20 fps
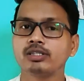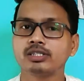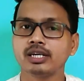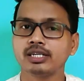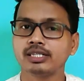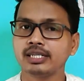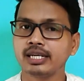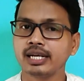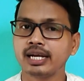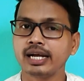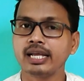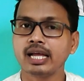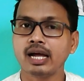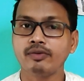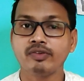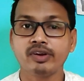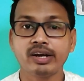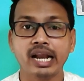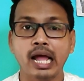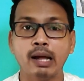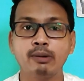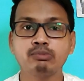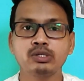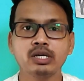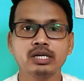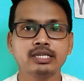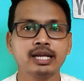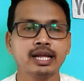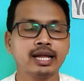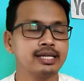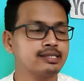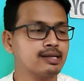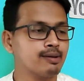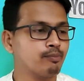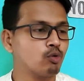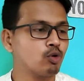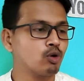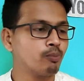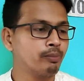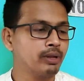फास्ट चार्जिंग का या फिर रैप चार्जिंग का
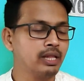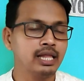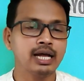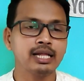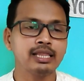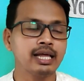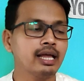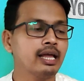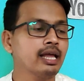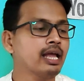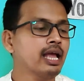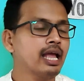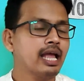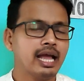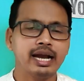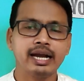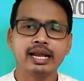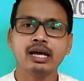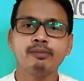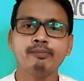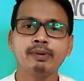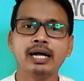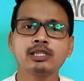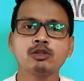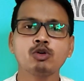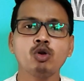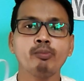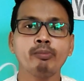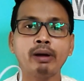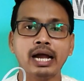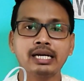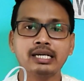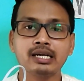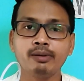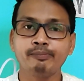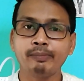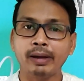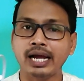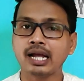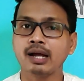सपोर्ट मिल जाता है एंड अगर बात करूँ
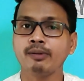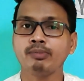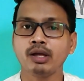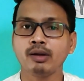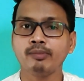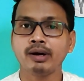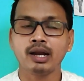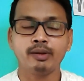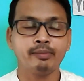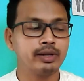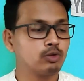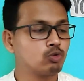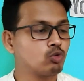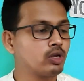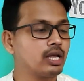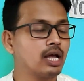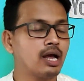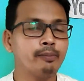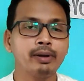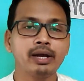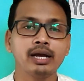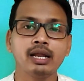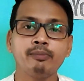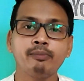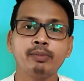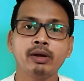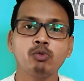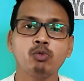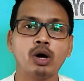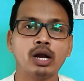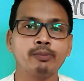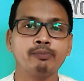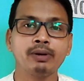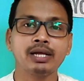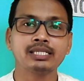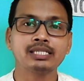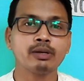बैटरी बैकअप के बारे में तो यहाँ पे अगर मैं वन